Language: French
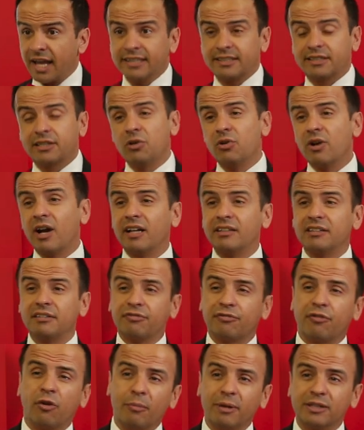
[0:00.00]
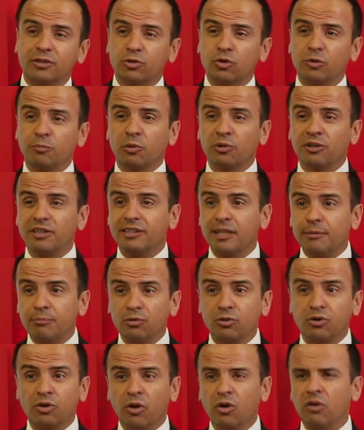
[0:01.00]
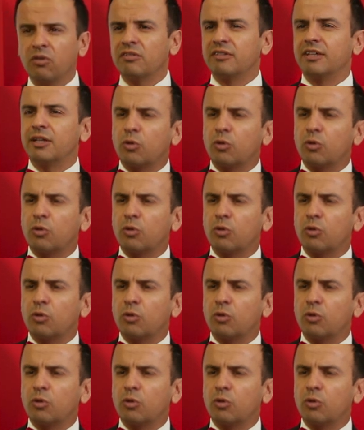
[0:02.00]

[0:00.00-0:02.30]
est-ce qu'il y aura des formations pour des débutants,